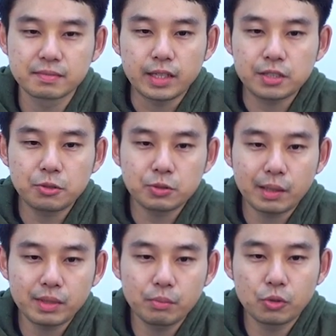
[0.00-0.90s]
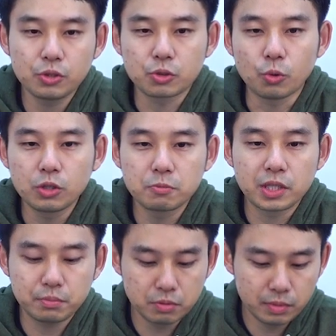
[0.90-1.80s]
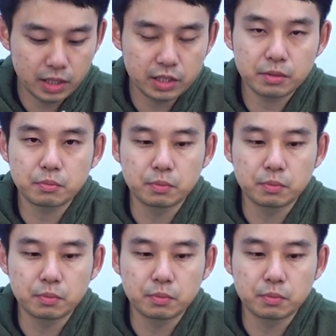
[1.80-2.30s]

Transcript: 넥스록 3단봉은 동급 제품에